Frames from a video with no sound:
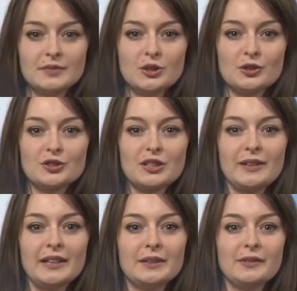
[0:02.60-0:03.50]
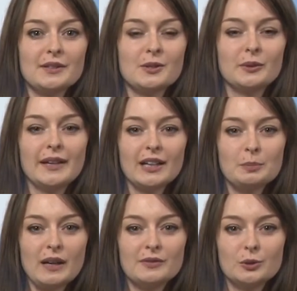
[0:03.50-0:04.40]
Czy tczewianie wiedzą,
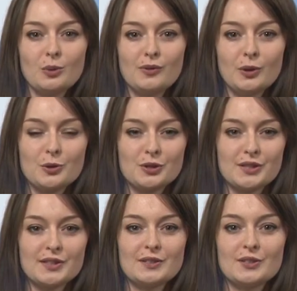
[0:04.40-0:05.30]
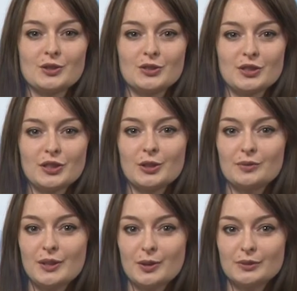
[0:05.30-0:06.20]
jak prawidłowo korzystać ze ścieżek
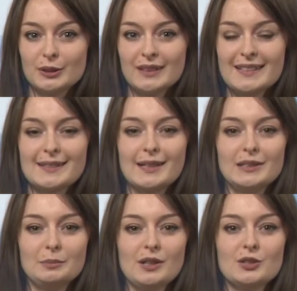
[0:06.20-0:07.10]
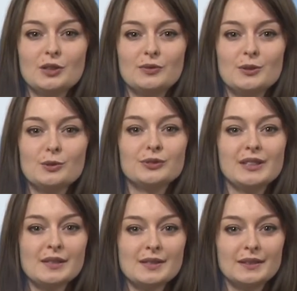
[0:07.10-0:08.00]
rowerowych? Zdaniem naszych widzów
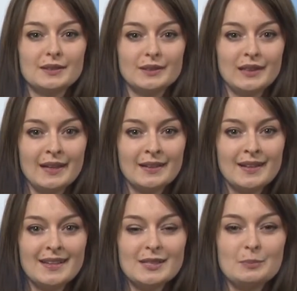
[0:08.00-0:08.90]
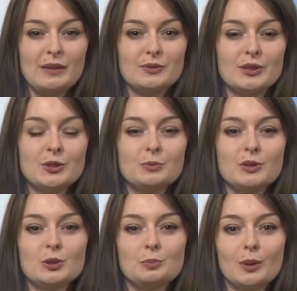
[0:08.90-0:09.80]
niestety nie.
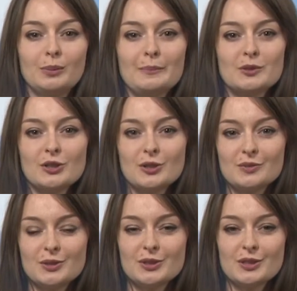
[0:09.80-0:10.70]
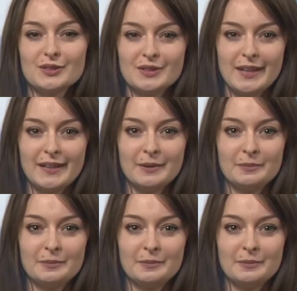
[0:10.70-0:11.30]
Sprawdziliśmy, czy problem rzeczywiście istnieje.